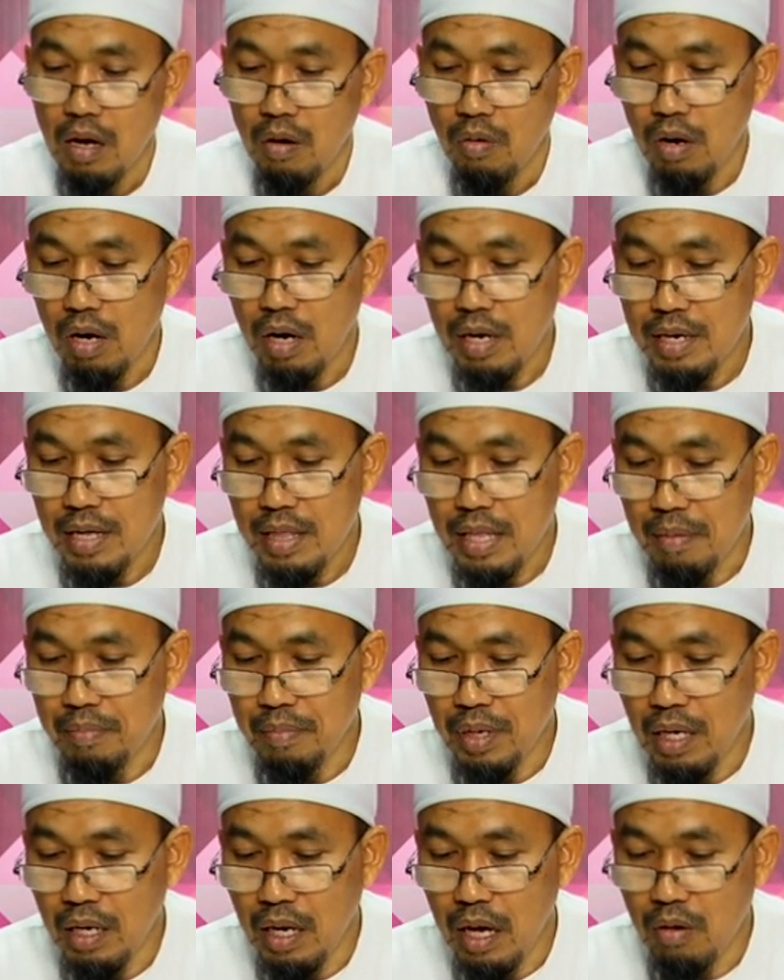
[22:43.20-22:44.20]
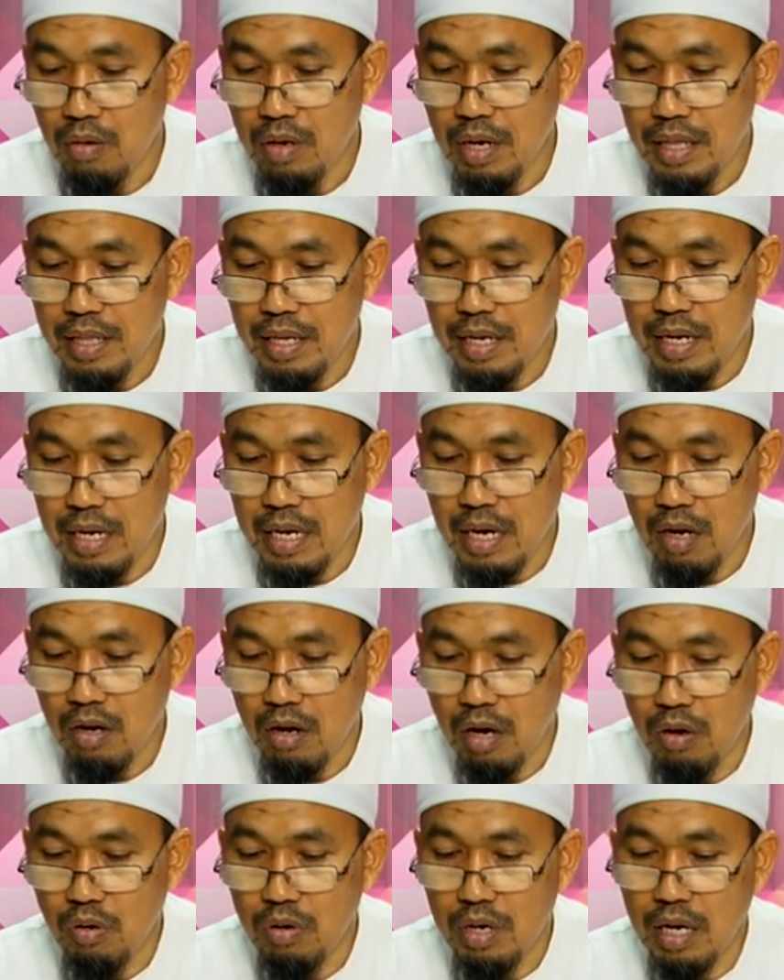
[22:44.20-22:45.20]
วะกัดซัมมัลลอฮุลลซีนะยัก
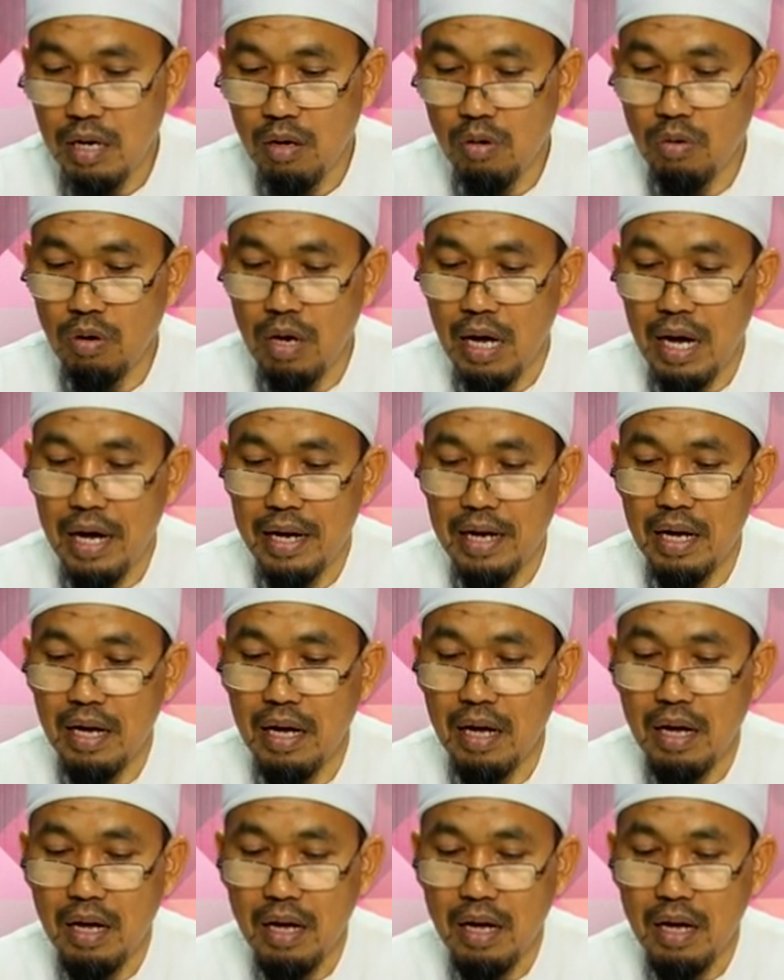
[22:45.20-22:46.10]
เราะอูนัลกุรอานะ